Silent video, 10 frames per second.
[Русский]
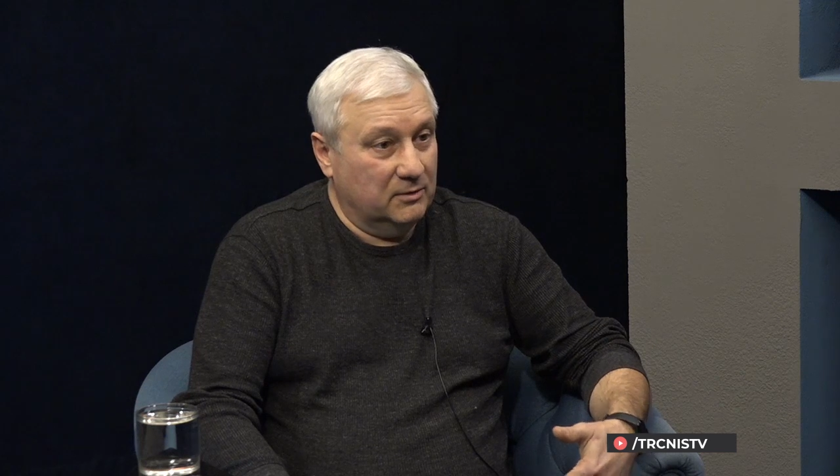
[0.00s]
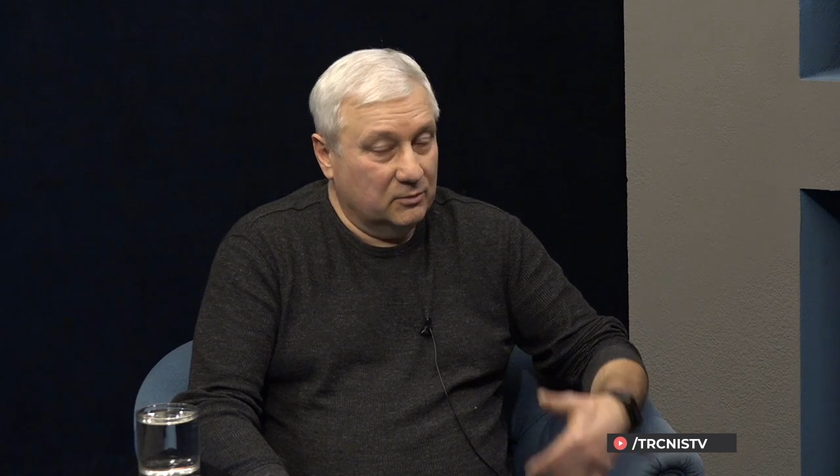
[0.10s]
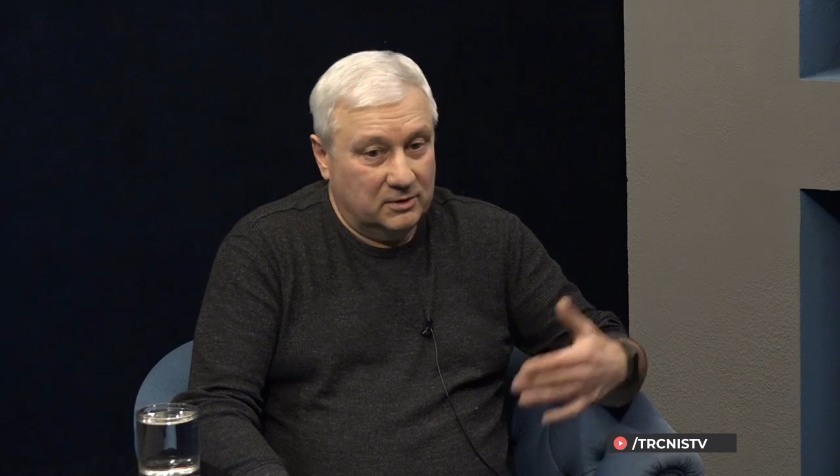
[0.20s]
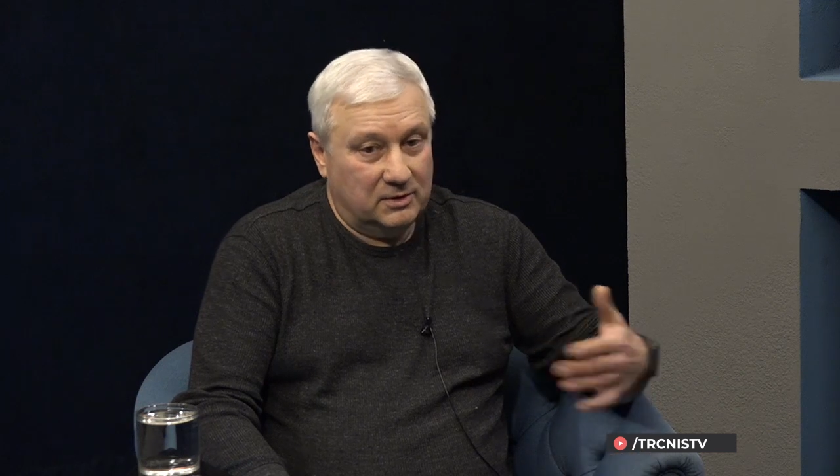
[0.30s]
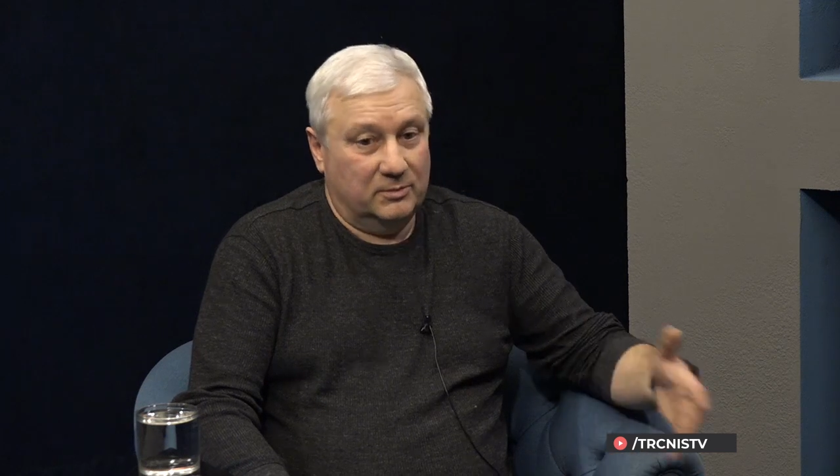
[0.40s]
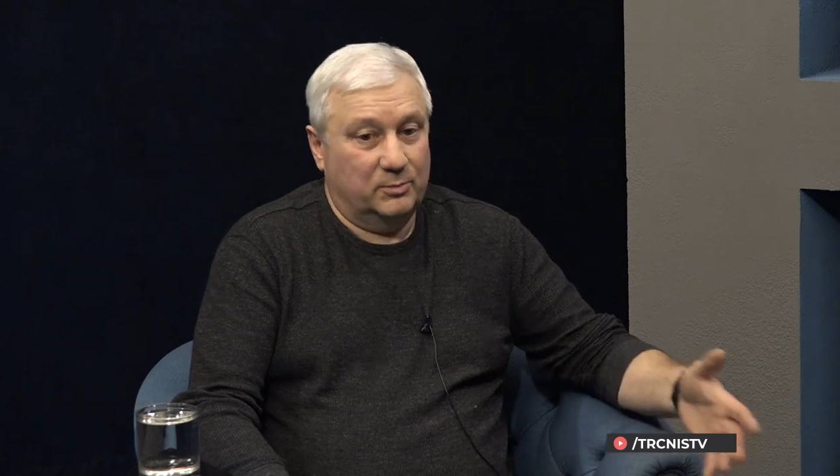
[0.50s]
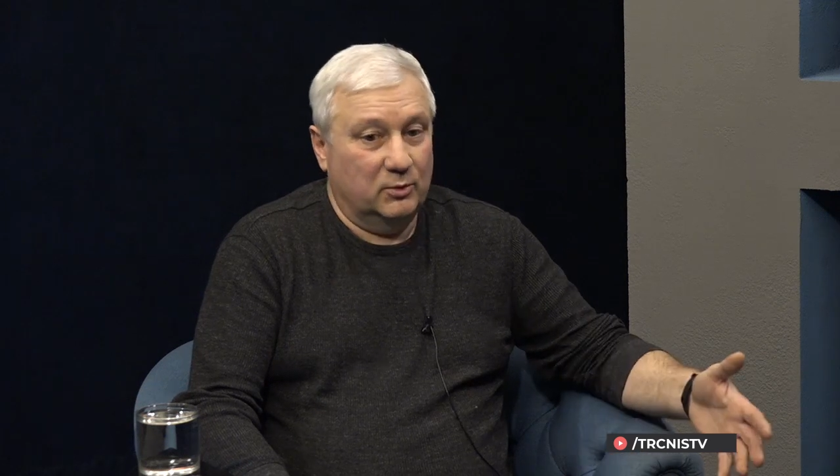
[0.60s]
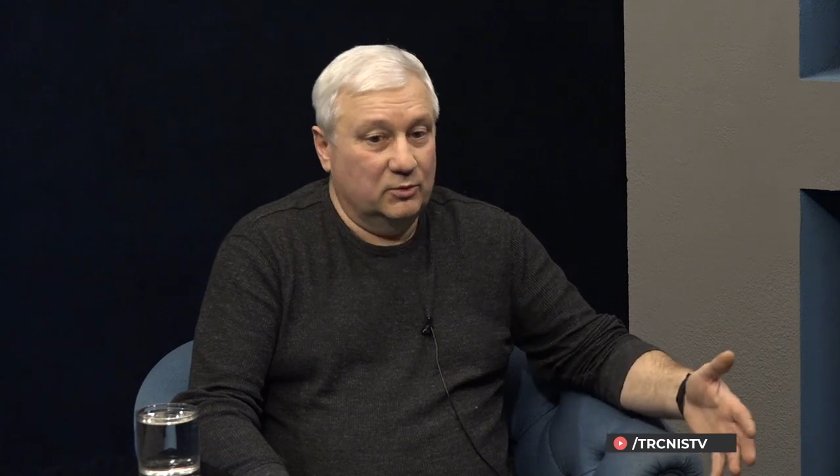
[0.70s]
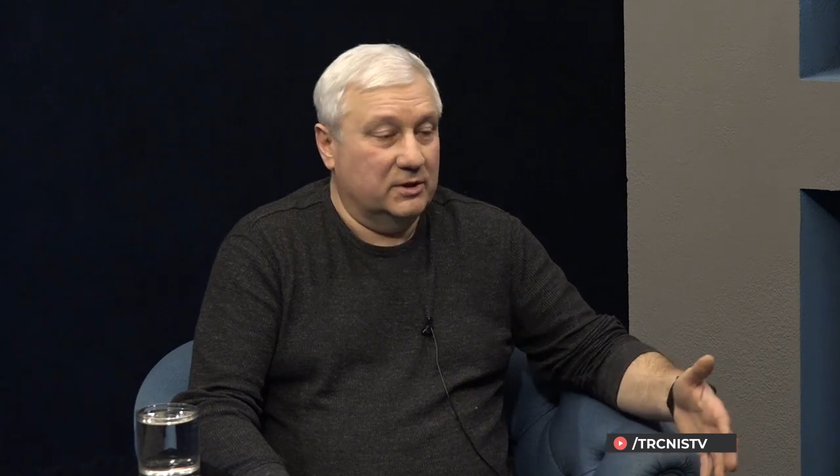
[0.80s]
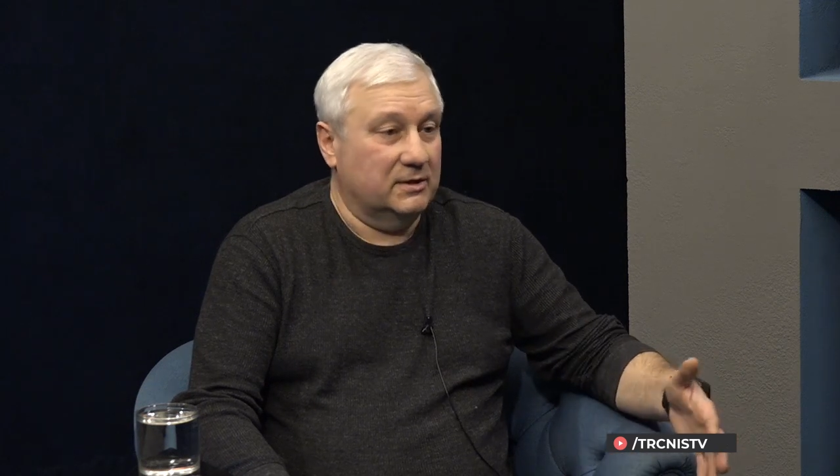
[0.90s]
ну это
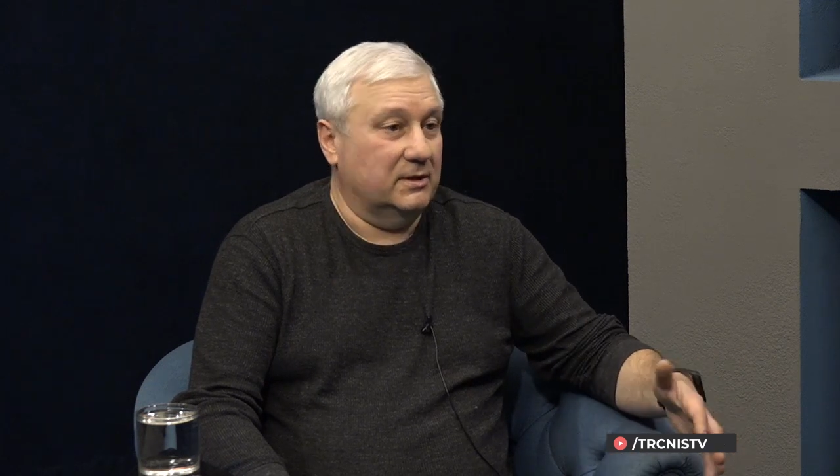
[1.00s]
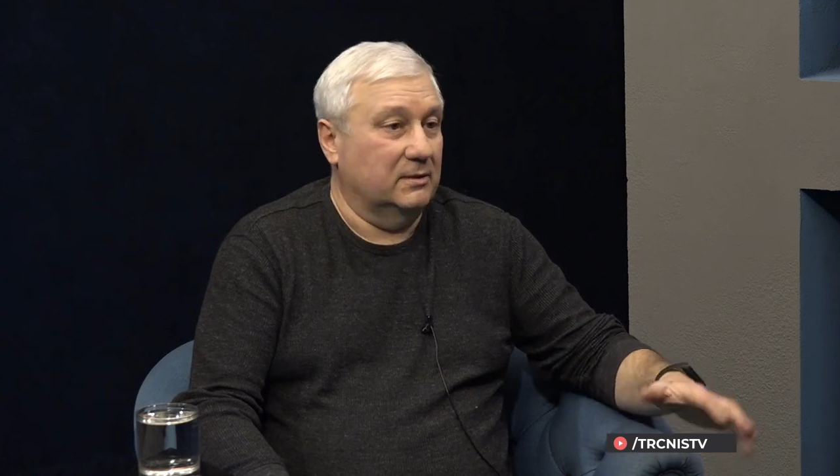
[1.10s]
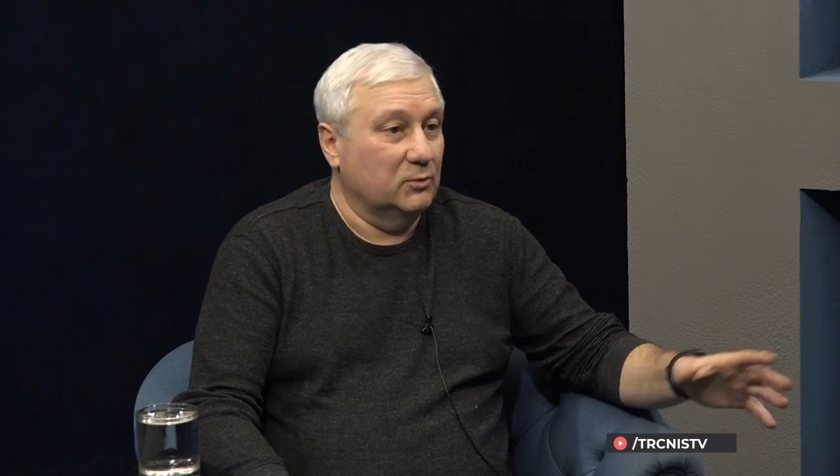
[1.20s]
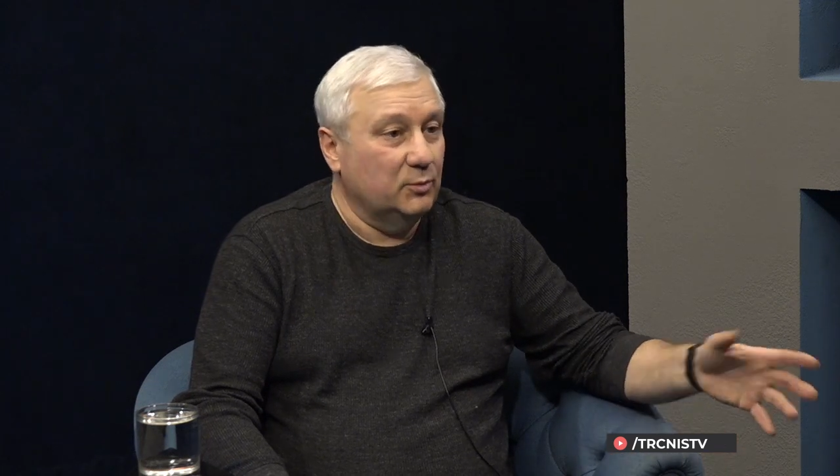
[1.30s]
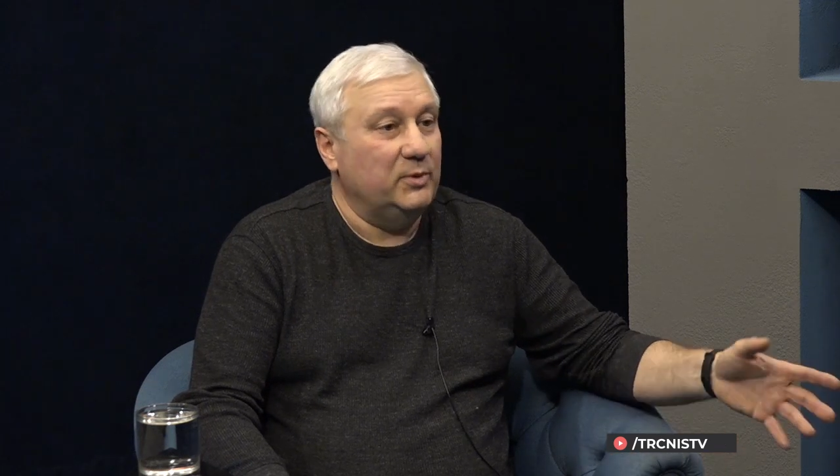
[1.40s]
получится там ну,